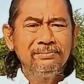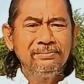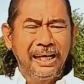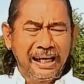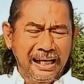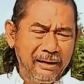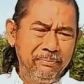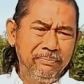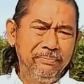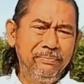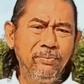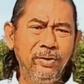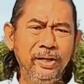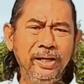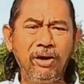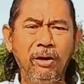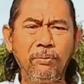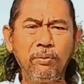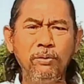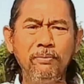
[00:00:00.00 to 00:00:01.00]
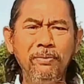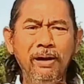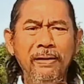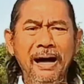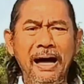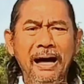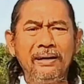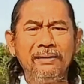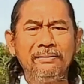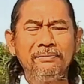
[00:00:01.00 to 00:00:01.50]
นะครับวันนี้ขอบคุณ
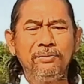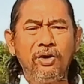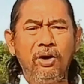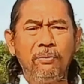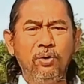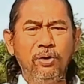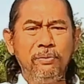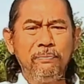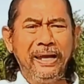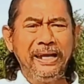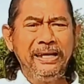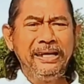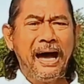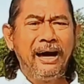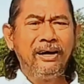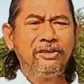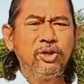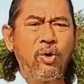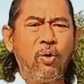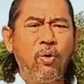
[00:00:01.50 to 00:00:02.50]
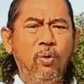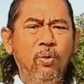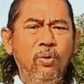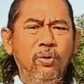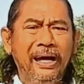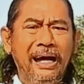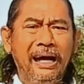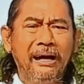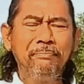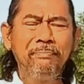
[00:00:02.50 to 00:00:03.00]
มาก ๆ ขอบคุณเป็นอย่างสูง
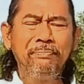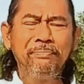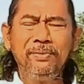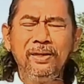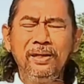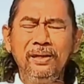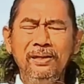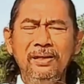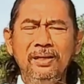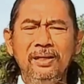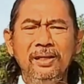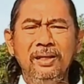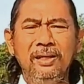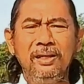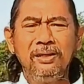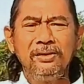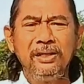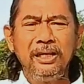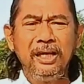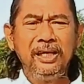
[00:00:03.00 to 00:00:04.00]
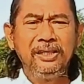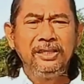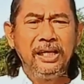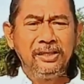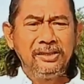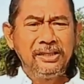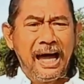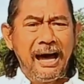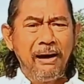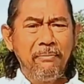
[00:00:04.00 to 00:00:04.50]
นะครับ ที่ติ
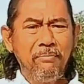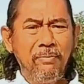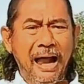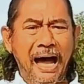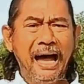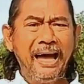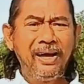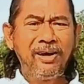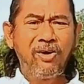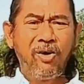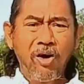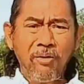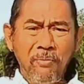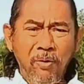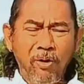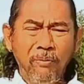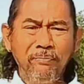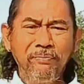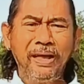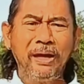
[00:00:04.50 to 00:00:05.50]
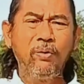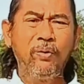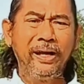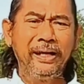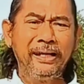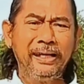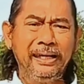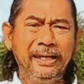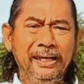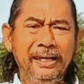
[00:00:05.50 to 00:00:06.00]
ดตามไลฟ์ของผมในวัน
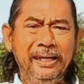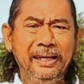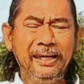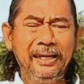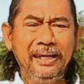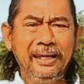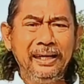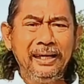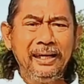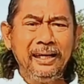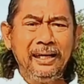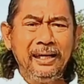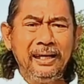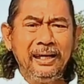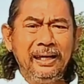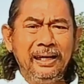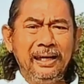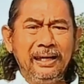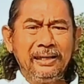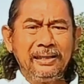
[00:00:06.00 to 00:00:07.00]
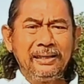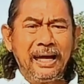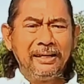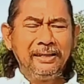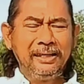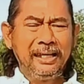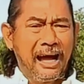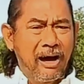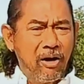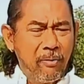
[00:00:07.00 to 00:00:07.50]
นี้ ท่าน
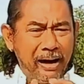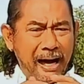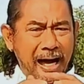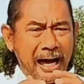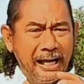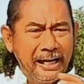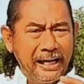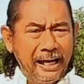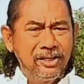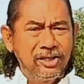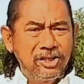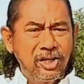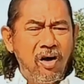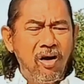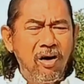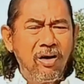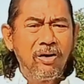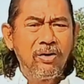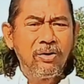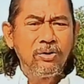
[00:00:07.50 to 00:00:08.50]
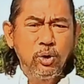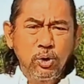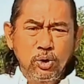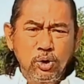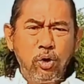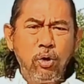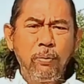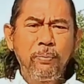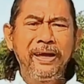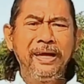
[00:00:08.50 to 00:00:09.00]
ที่เข้ามาในช่อง
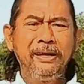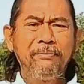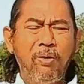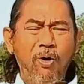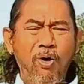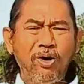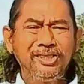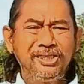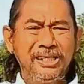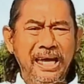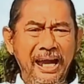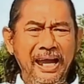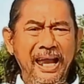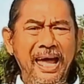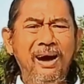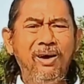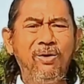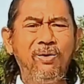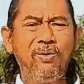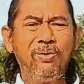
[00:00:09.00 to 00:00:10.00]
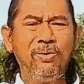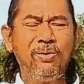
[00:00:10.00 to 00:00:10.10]
YouTube กิจโพสต์ชาแนล